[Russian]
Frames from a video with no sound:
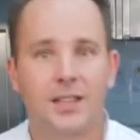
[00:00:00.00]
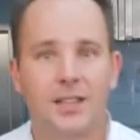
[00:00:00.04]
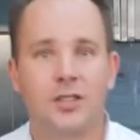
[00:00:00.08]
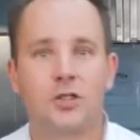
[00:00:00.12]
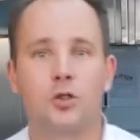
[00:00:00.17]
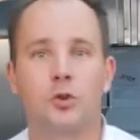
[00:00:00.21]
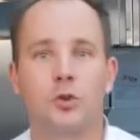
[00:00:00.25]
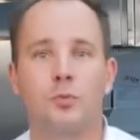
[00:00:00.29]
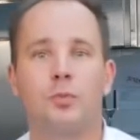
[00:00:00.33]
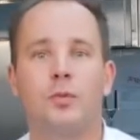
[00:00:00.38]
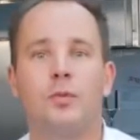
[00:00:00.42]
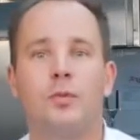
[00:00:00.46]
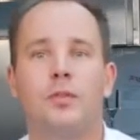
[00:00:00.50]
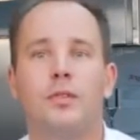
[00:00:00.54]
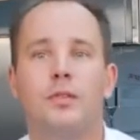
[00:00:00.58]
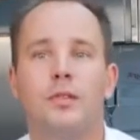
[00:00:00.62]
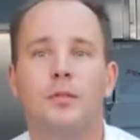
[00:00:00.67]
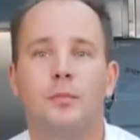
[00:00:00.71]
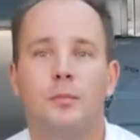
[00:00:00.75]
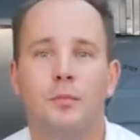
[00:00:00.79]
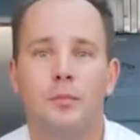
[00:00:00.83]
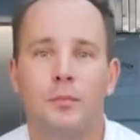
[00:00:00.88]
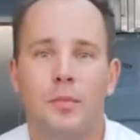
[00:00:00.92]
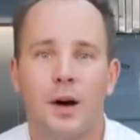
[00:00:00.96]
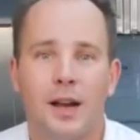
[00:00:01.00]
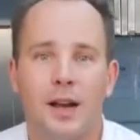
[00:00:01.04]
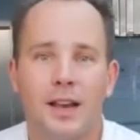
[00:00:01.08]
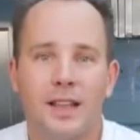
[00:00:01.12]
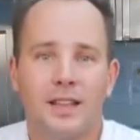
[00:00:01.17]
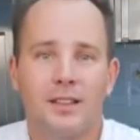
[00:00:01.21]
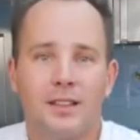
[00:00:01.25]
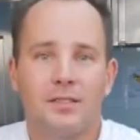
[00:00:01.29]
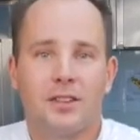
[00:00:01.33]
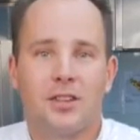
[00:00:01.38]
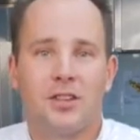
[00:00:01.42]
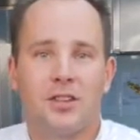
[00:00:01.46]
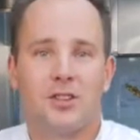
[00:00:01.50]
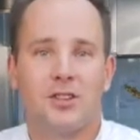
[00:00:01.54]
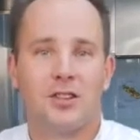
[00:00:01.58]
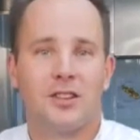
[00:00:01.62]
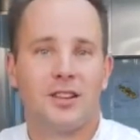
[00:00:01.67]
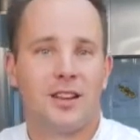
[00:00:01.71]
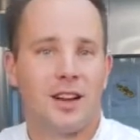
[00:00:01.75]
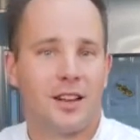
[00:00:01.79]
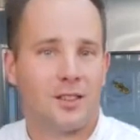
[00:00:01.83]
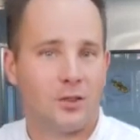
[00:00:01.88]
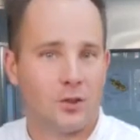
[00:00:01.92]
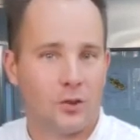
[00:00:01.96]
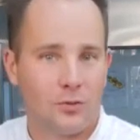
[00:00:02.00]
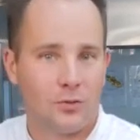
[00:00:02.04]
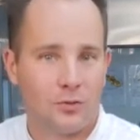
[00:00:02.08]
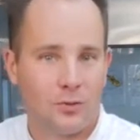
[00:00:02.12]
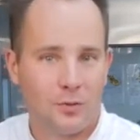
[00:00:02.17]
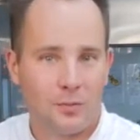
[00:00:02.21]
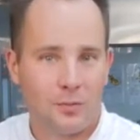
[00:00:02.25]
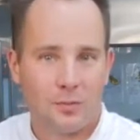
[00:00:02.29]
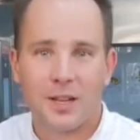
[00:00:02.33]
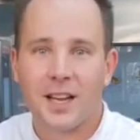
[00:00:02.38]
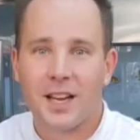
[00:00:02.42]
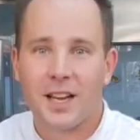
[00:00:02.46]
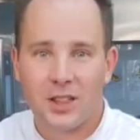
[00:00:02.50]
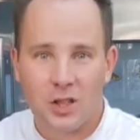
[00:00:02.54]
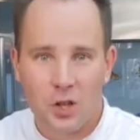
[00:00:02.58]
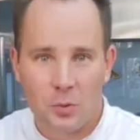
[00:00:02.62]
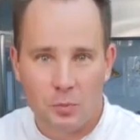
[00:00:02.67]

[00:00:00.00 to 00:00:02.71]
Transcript: суп малиновый готов. Приятного